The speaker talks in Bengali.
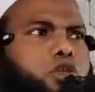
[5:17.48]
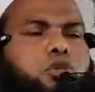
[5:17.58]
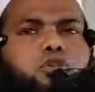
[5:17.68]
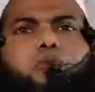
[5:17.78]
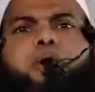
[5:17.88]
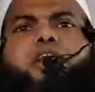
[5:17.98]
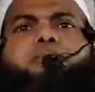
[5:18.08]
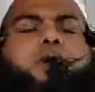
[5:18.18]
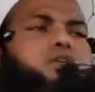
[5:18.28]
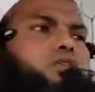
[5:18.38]
বিশুদ্ধ
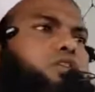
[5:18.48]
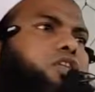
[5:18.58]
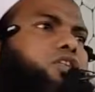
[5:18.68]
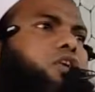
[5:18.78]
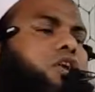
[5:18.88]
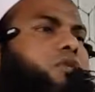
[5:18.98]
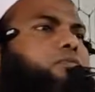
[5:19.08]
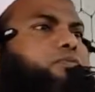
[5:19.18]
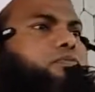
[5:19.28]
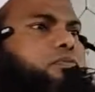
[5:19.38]
পানি পান করতেছ
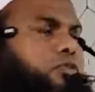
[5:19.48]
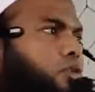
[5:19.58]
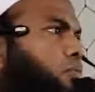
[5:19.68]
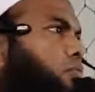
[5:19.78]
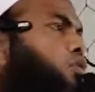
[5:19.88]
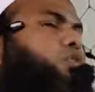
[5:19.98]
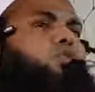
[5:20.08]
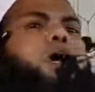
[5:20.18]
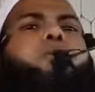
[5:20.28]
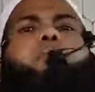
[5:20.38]

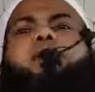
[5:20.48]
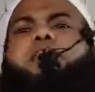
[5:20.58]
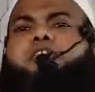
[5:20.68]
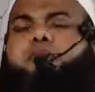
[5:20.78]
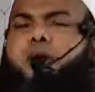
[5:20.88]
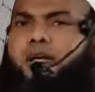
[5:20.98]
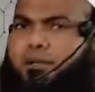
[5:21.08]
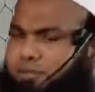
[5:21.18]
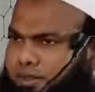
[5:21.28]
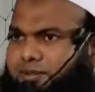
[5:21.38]
মুক্ত বাতাস
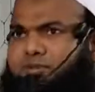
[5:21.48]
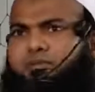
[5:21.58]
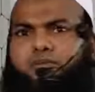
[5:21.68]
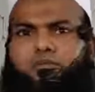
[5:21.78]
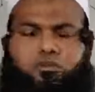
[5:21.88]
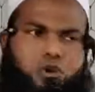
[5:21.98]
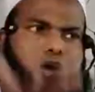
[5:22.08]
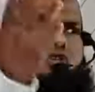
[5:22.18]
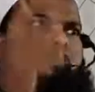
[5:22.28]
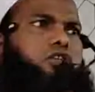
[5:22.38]

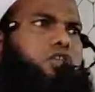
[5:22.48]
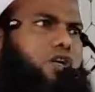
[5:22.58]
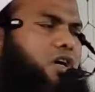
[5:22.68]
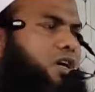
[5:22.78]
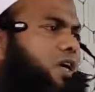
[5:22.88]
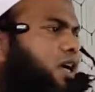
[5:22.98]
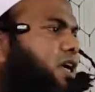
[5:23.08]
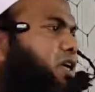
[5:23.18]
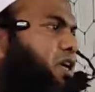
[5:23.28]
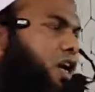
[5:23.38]
গ্রহণ করতেছ
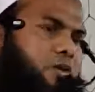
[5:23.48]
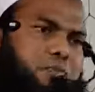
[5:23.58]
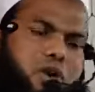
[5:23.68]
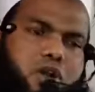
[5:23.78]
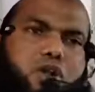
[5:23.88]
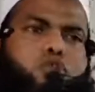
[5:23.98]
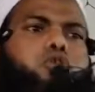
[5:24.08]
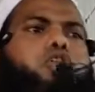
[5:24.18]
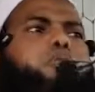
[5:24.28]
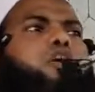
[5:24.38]
এর পরেও
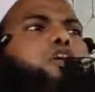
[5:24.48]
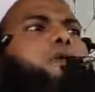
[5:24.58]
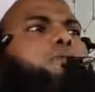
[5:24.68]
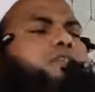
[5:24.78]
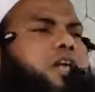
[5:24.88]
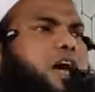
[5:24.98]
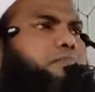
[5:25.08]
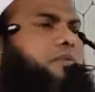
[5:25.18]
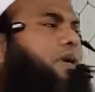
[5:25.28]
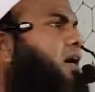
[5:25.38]
যদি বলো ইমাম
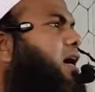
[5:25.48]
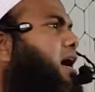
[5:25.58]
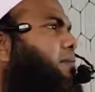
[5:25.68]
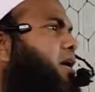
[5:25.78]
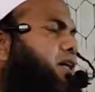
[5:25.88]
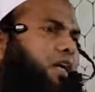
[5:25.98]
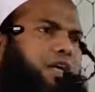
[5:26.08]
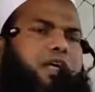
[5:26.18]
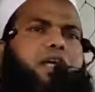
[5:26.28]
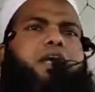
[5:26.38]
সাহেব আমাকে
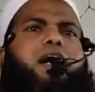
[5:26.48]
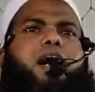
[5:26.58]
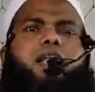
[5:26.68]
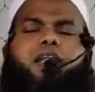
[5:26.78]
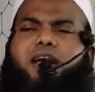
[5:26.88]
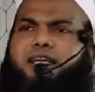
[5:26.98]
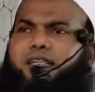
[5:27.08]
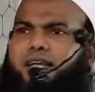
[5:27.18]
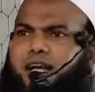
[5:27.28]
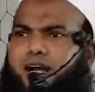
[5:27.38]

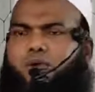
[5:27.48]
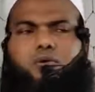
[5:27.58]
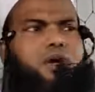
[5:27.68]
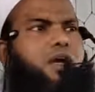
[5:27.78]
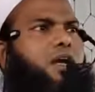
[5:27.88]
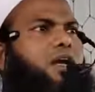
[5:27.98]
আল্লাহকে দেখাও